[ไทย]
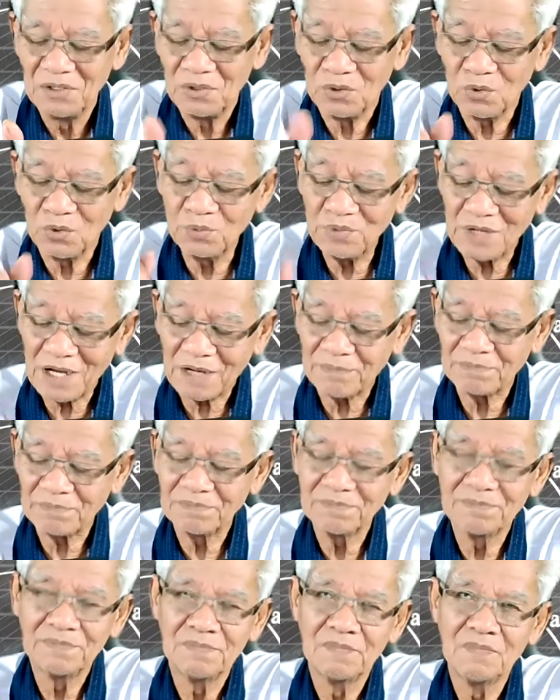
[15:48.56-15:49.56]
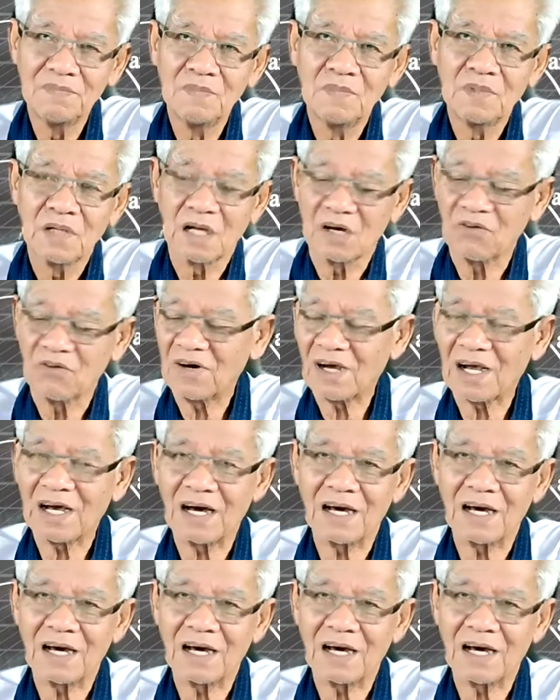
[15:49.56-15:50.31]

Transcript: หลุมดำกับอา